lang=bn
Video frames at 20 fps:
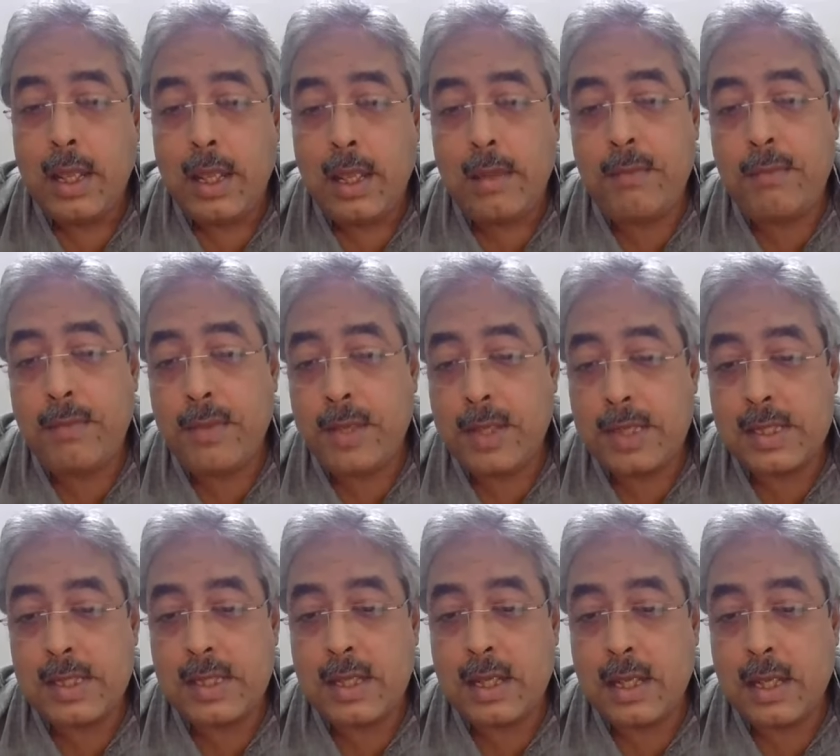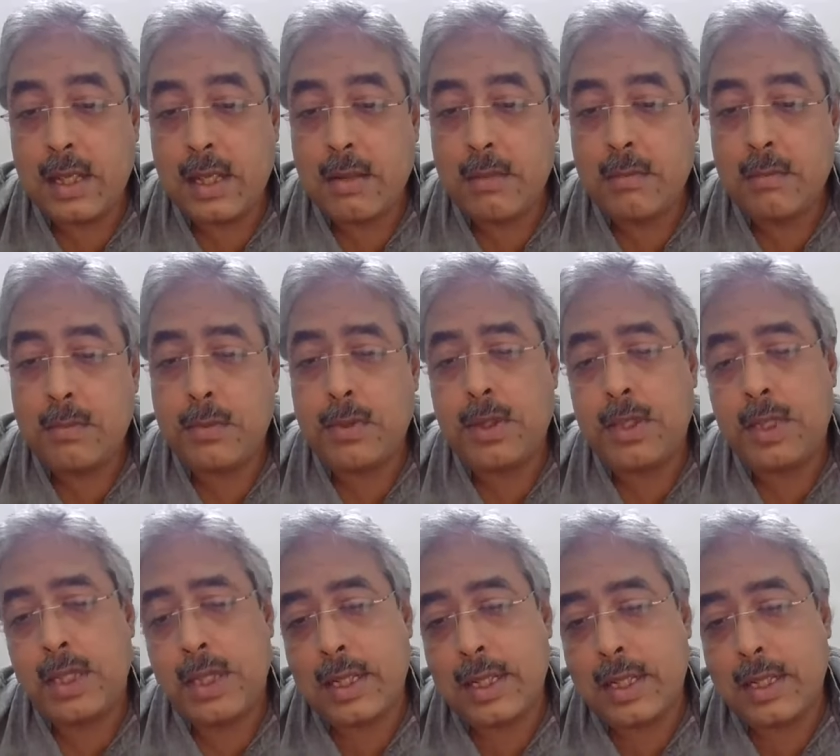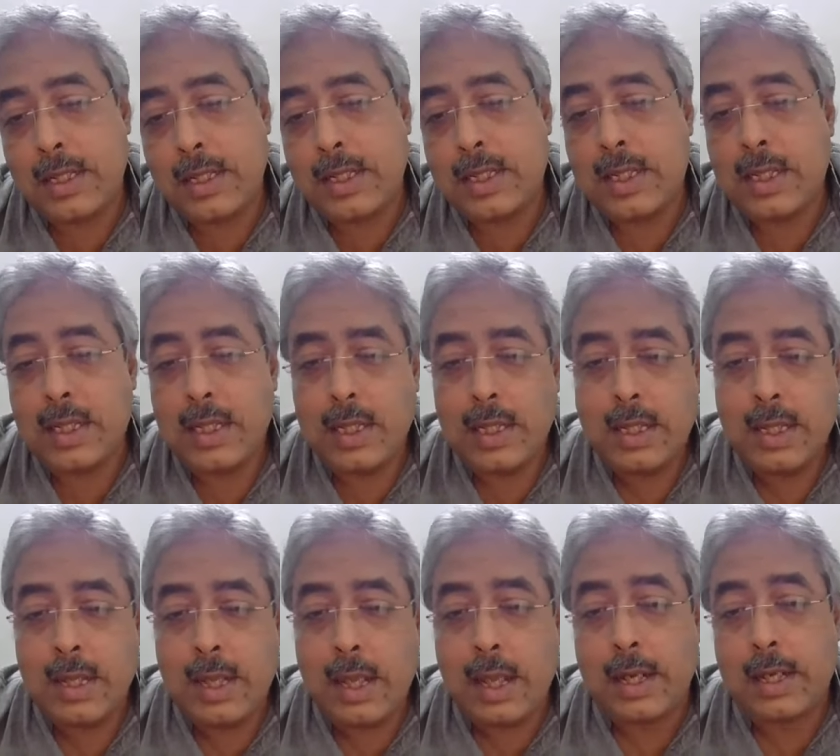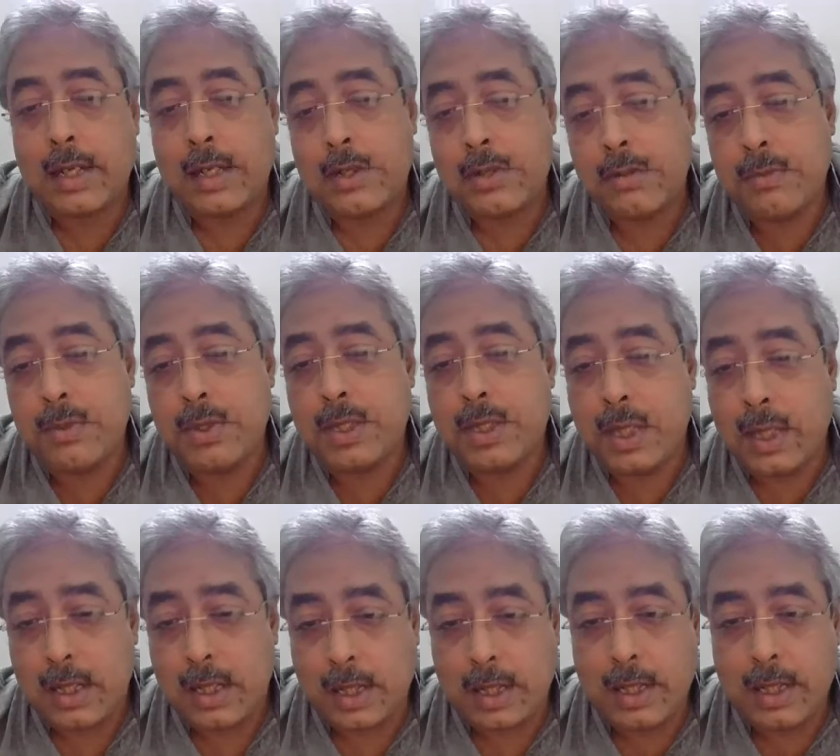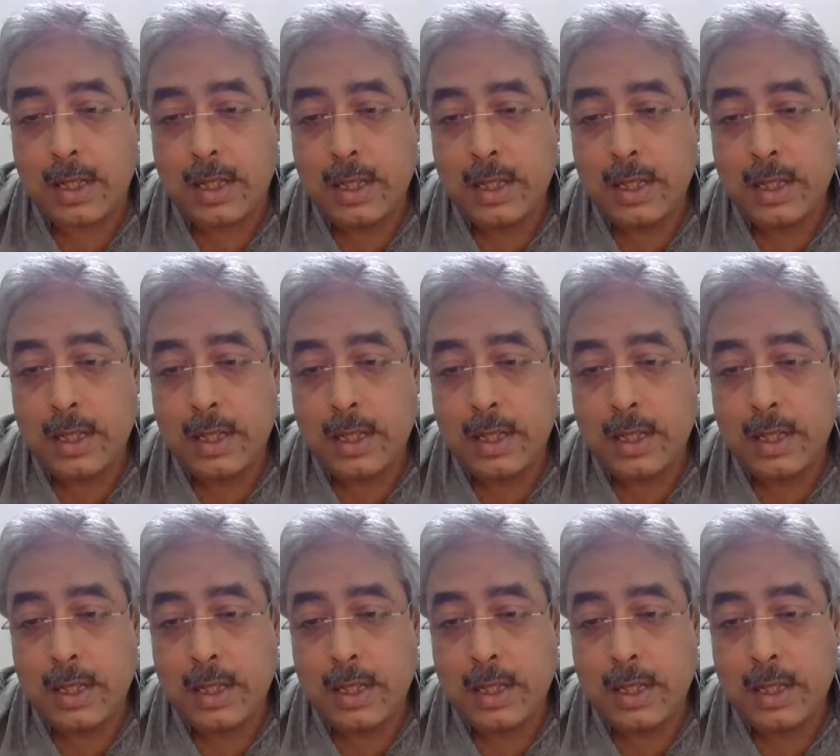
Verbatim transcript: এই ফেজটা প্রত্যেকটা দেশেই একটা সময় থাকে